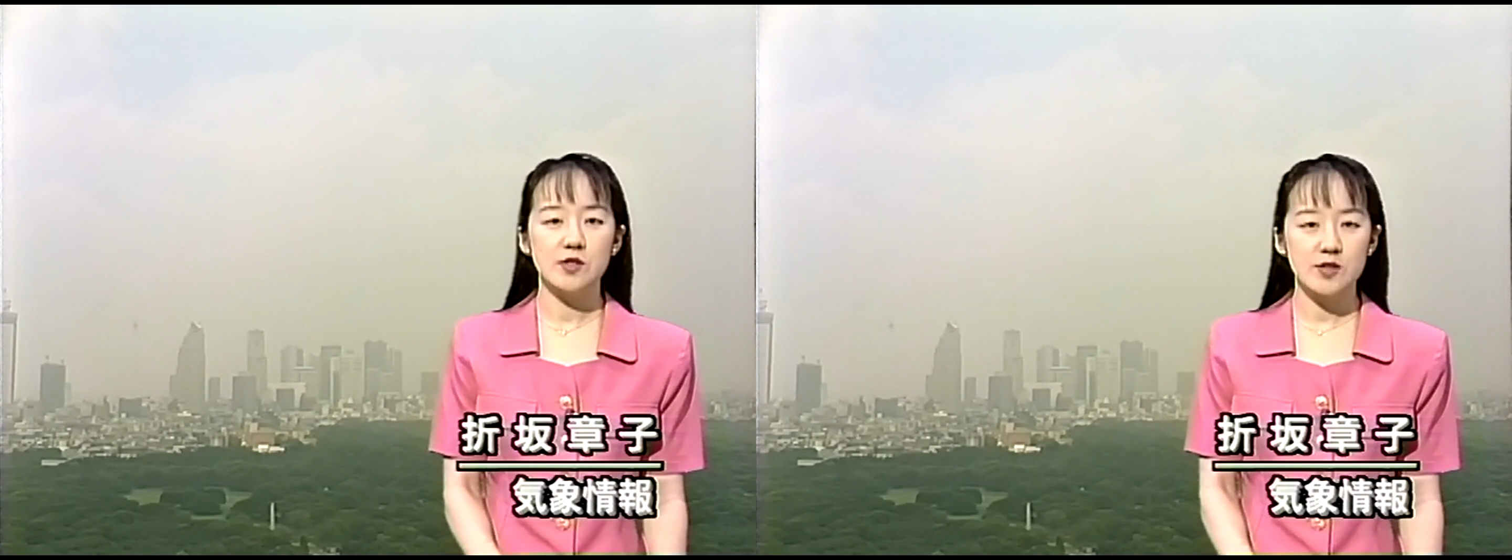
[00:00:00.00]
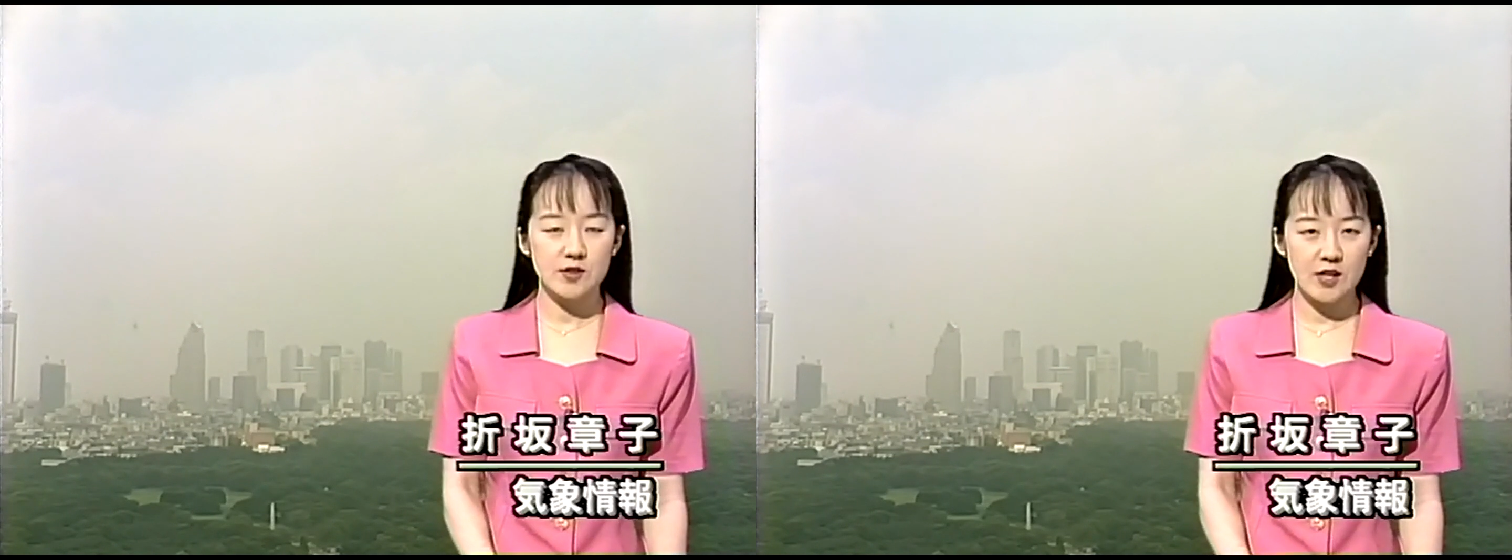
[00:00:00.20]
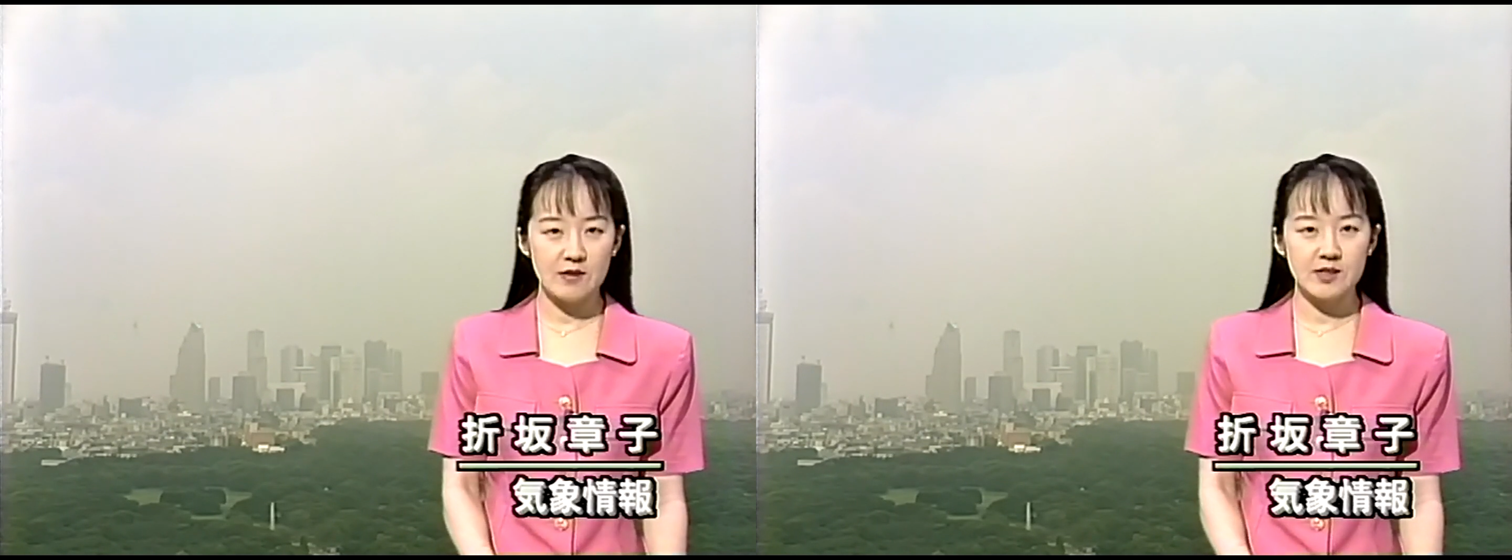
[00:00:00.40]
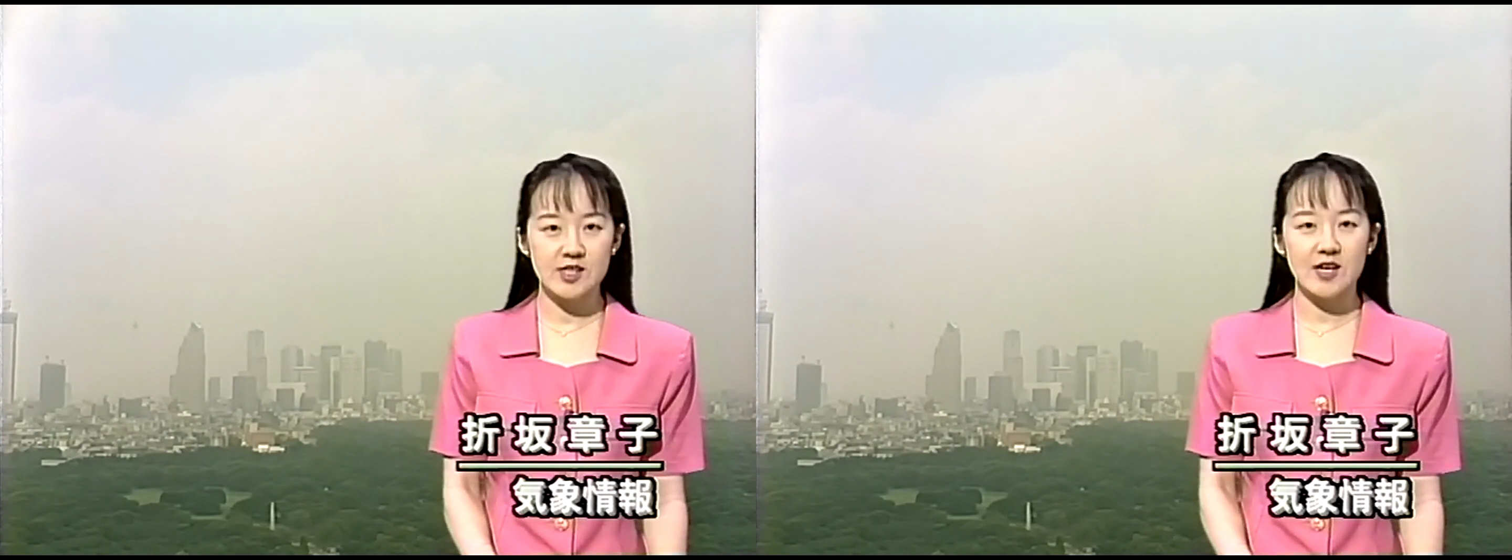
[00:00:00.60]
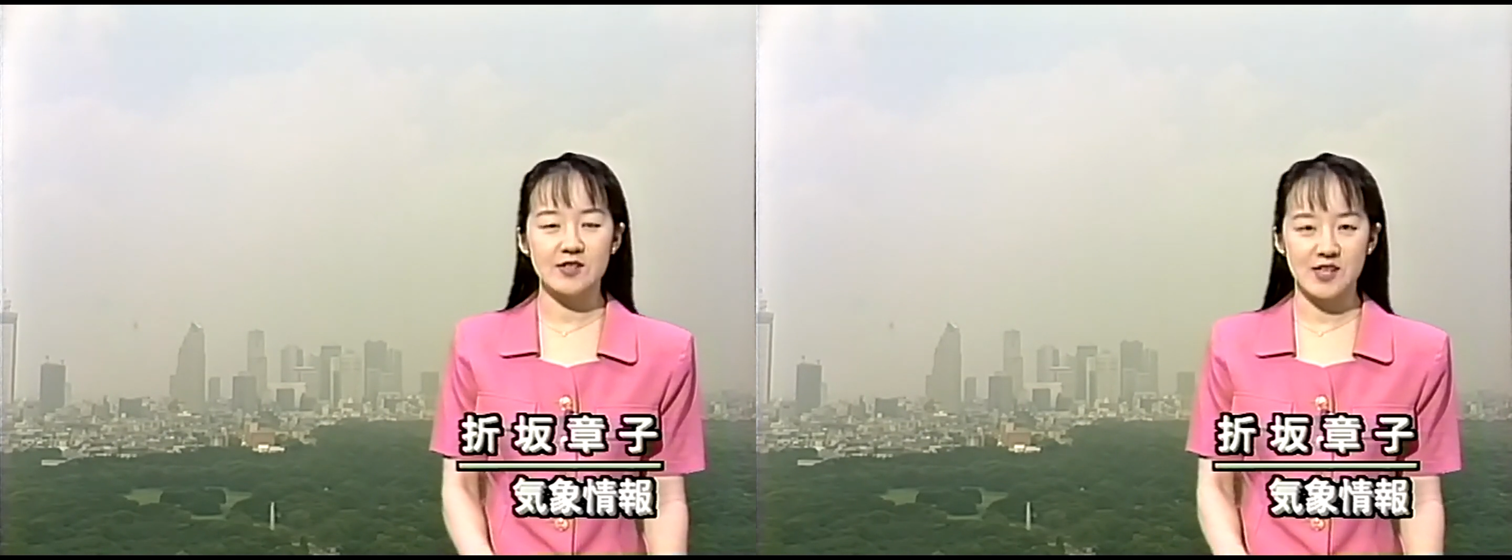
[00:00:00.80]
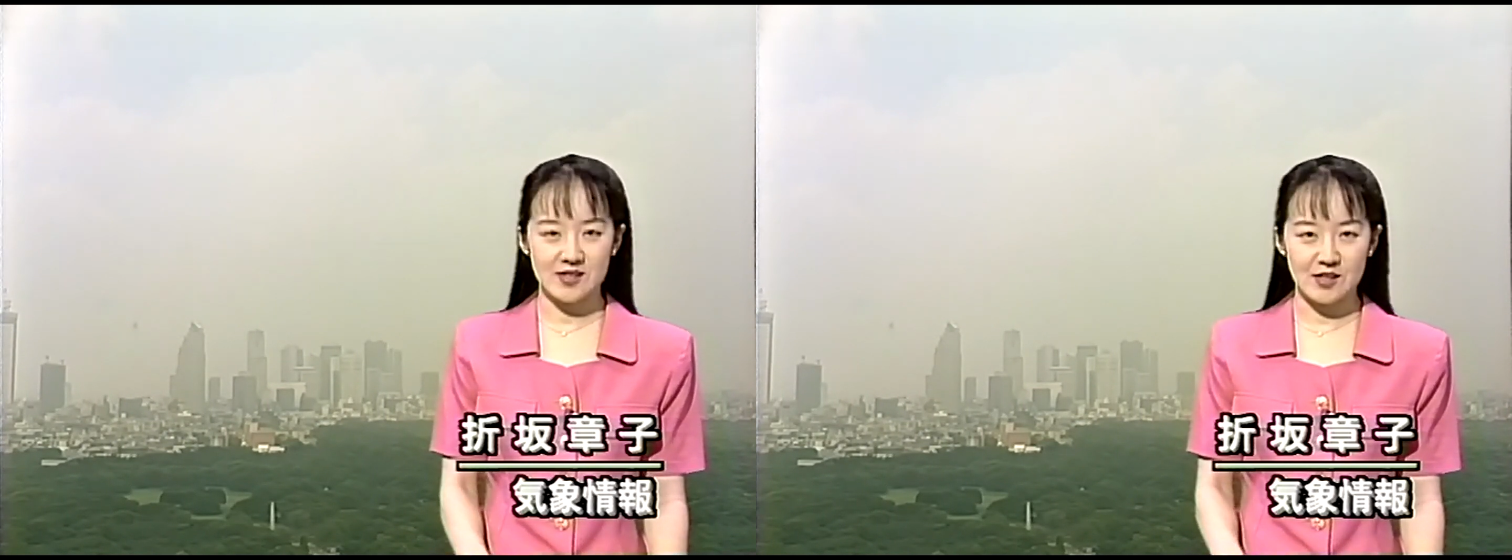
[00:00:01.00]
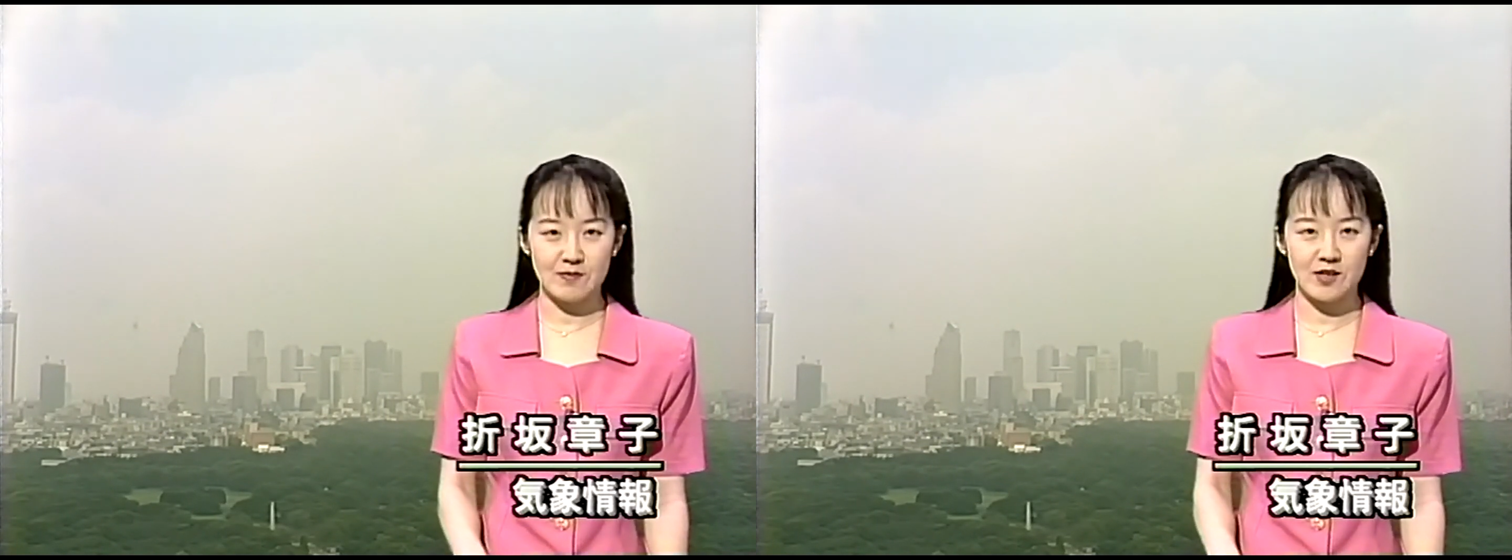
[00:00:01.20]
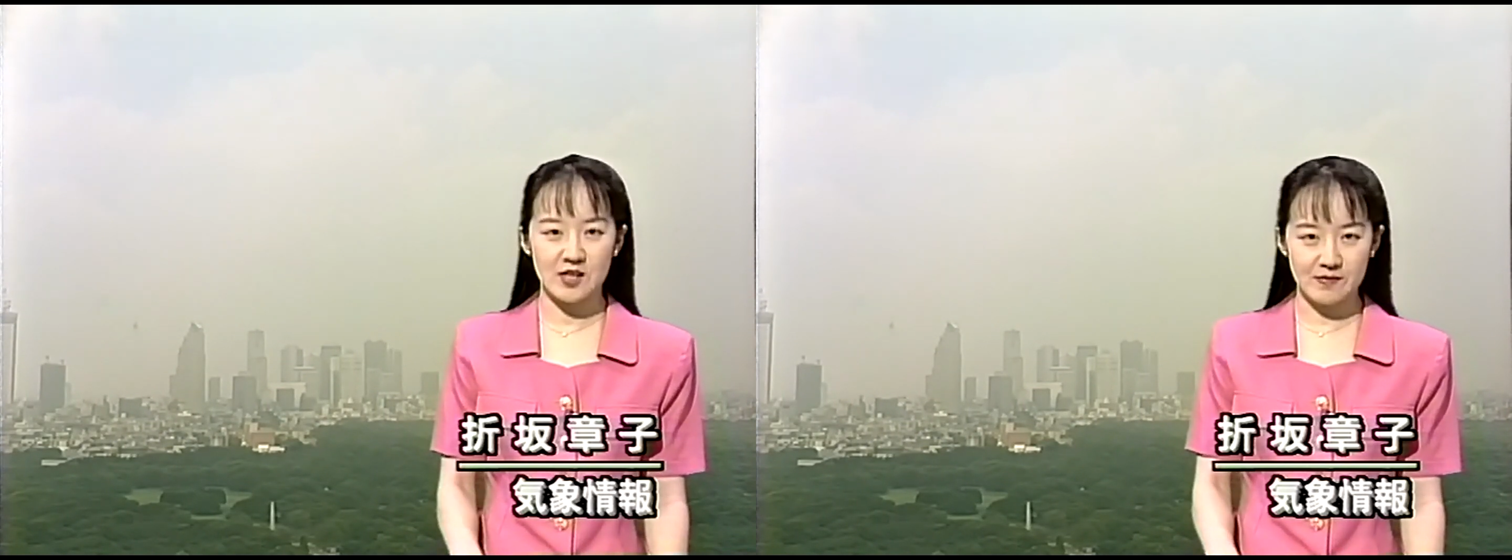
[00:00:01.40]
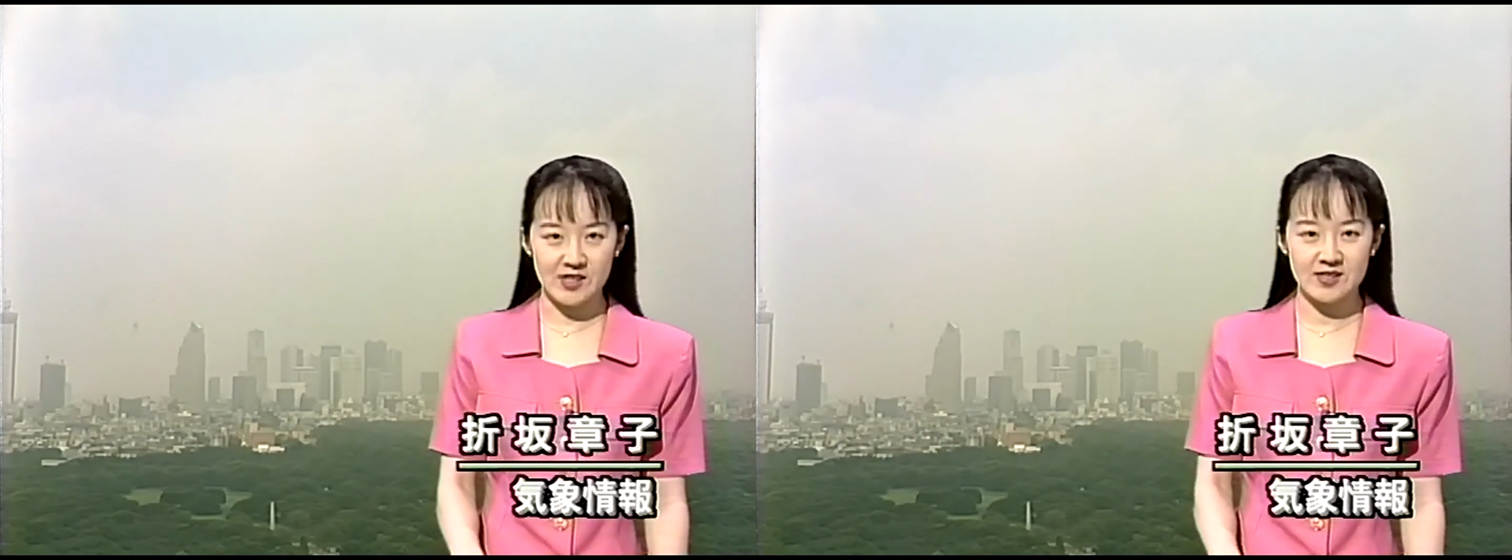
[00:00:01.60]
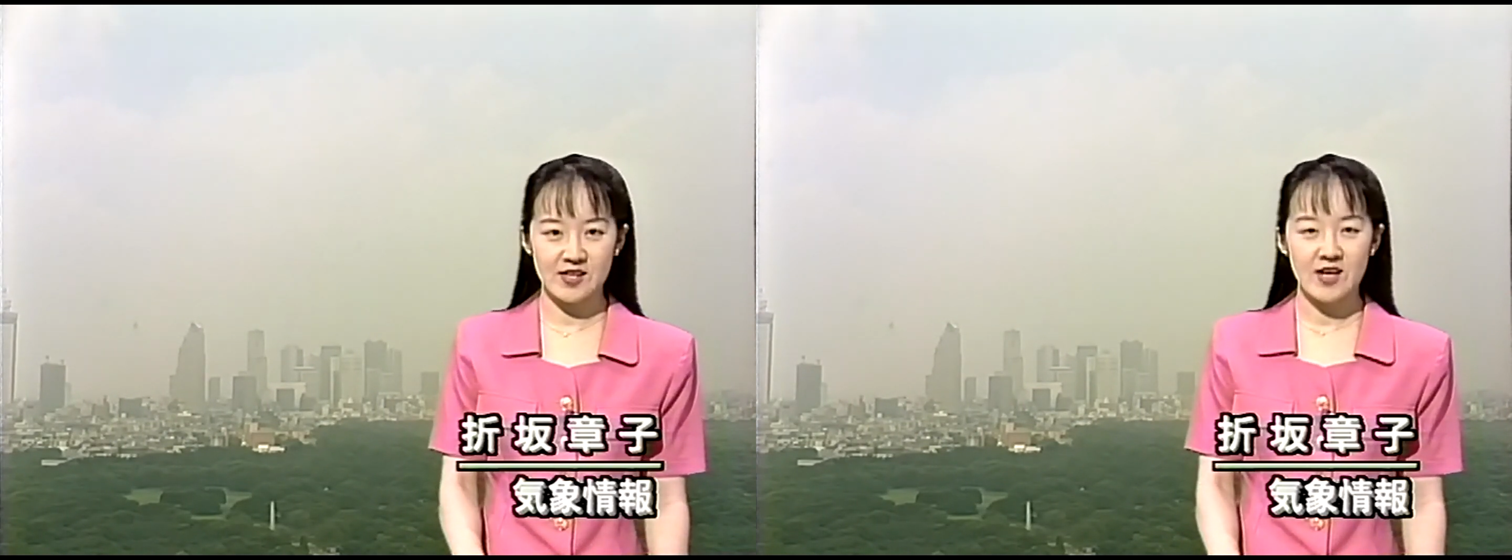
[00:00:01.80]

ずつぐらい短くなっていきます